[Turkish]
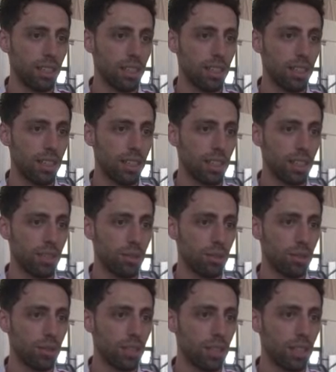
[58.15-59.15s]
E,
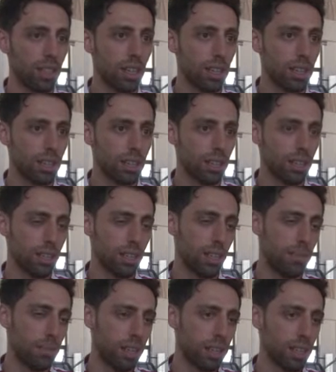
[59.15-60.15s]
yurt dışında işte
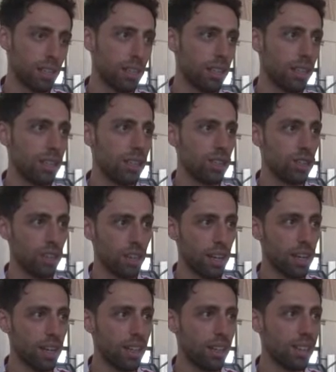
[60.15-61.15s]
Amerika'dan
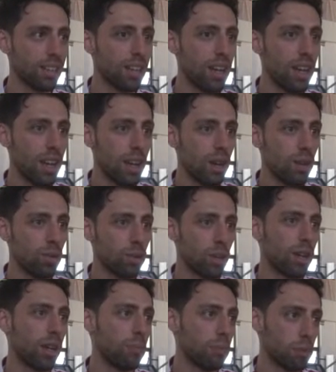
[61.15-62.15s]
Çin'e kadar
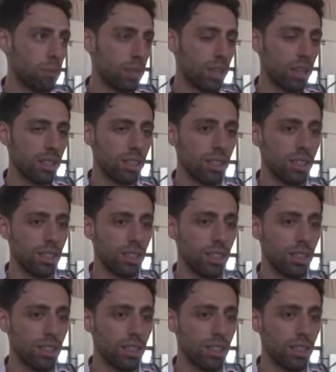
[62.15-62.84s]
uzanan bir branş.